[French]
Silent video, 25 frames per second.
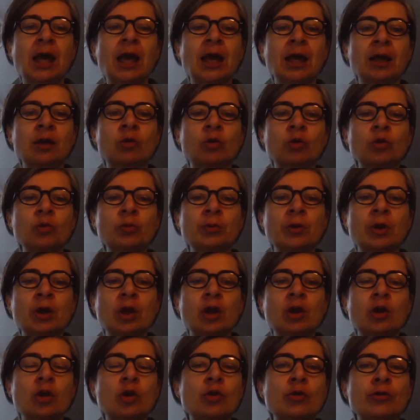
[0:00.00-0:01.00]
Un groupe,
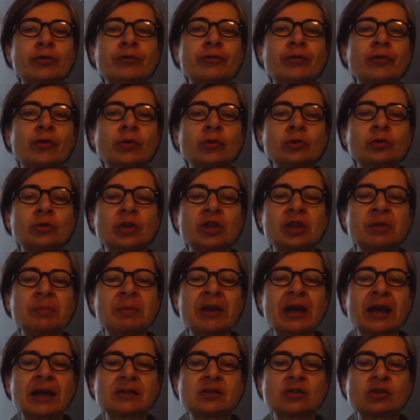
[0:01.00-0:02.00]
le Front de
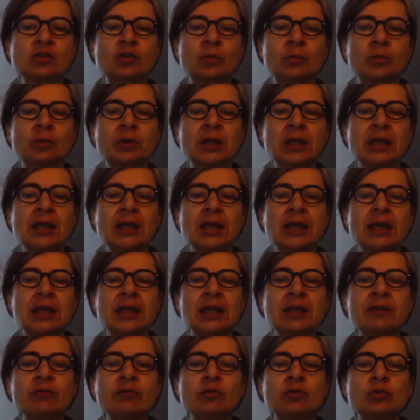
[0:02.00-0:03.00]
Libération,
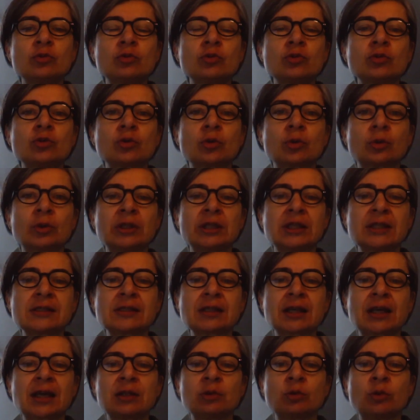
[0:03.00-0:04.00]
est venu sur une
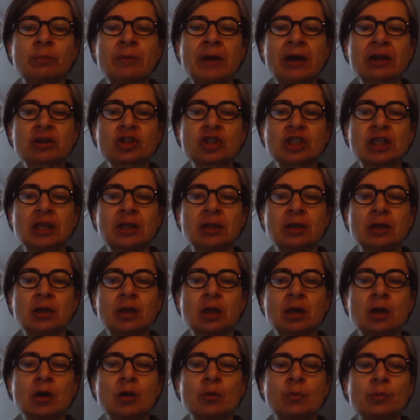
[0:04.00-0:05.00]
estrade au marché
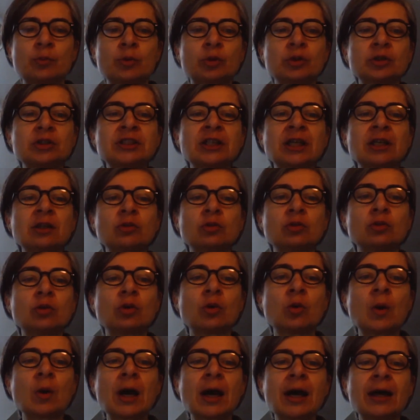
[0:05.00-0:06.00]
pour dire qu'une
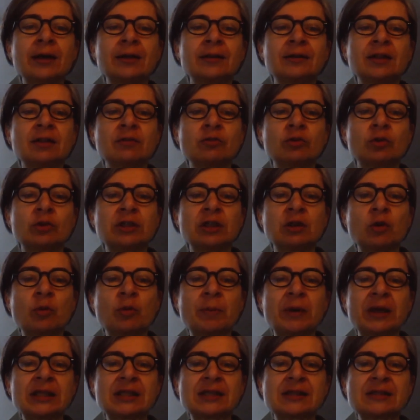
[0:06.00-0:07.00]
loi a été votée au
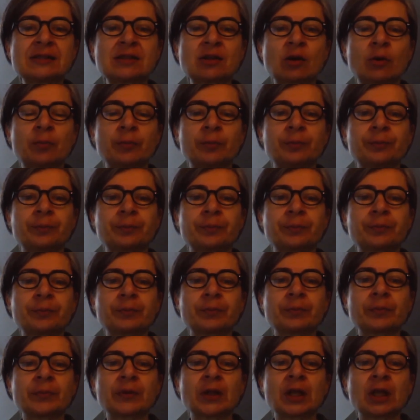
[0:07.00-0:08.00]
Pakistan
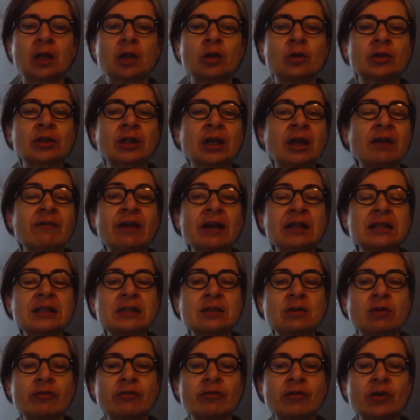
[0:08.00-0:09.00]
le travail
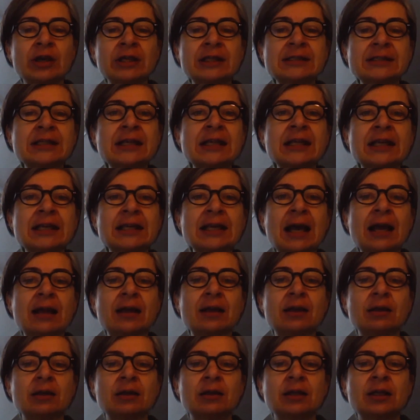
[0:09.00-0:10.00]
des enfants est illégal.
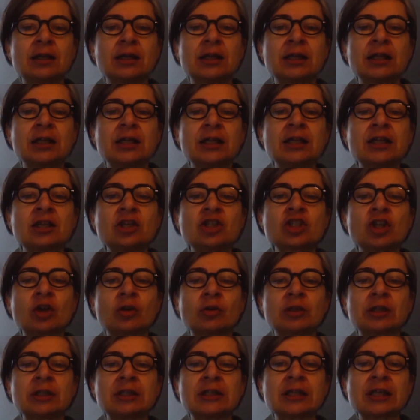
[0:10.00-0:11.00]
Les
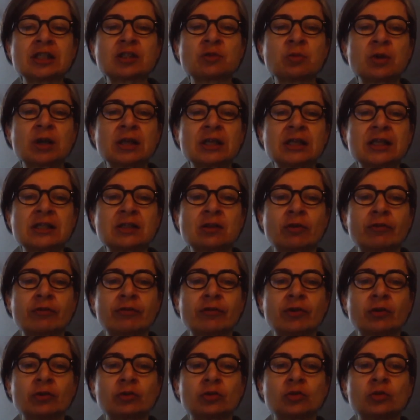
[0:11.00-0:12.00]
gens qui exploitent les
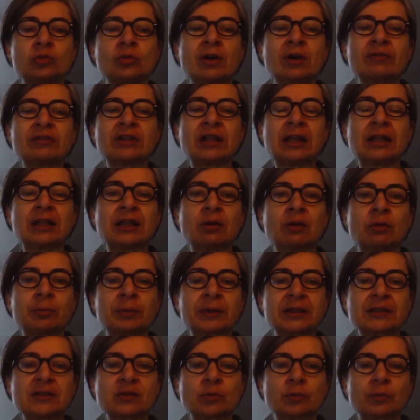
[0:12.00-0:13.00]
enfants doivent aller en
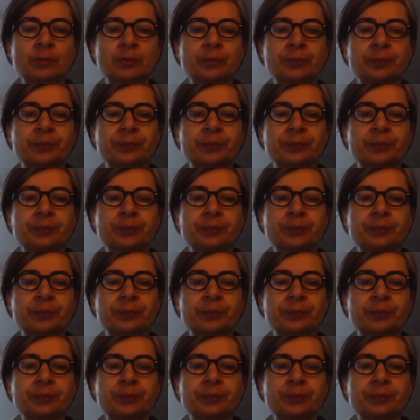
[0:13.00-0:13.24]
prison.